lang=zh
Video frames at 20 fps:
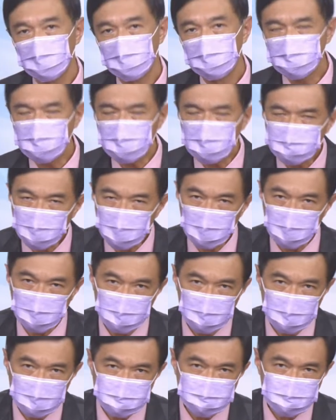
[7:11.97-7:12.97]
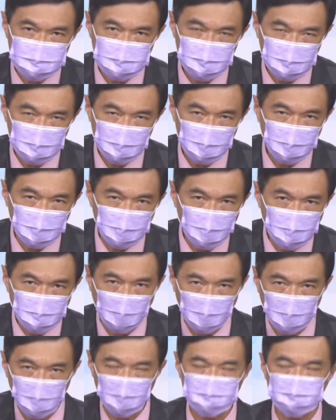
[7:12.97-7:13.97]
释放了一千五
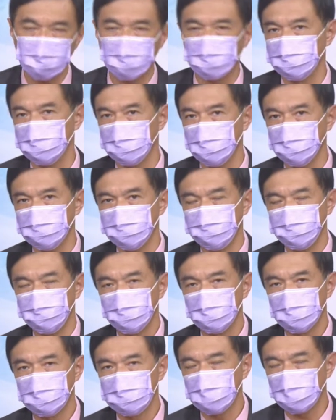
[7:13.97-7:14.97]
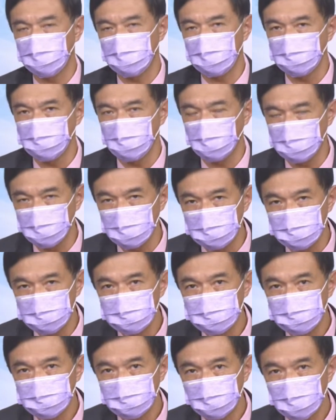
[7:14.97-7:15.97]
百万桶的这样的一个原油，
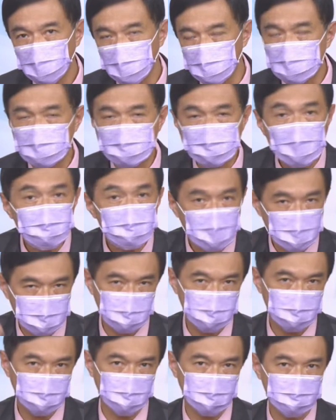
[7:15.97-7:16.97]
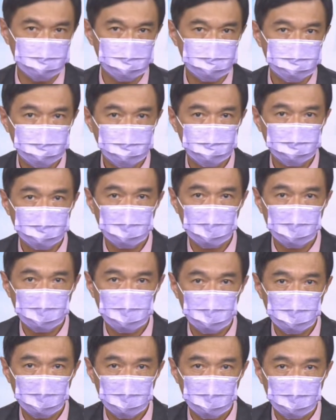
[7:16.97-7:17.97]
啊，一个战备储油。
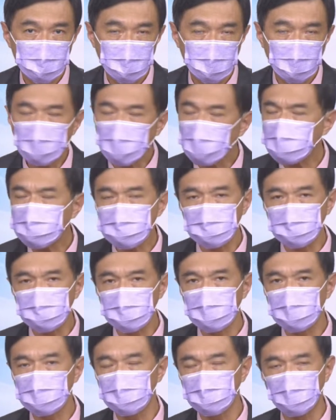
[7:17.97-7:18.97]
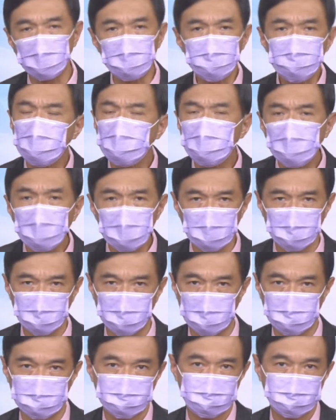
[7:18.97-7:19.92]
完了，我只问各位，我说过了嘛？